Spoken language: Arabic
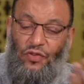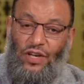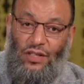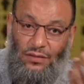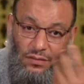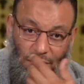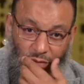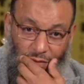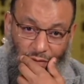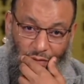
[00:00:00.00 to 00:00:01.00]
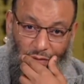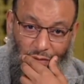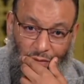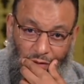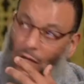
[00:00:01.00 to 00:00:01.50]
فين
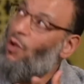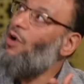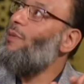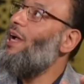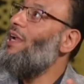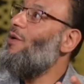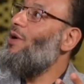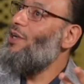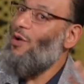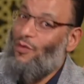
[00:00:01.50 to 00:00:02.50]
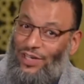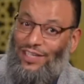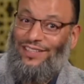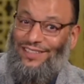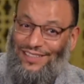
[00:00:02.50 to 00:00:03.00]
دوروا معانا يا اخوانا هو فين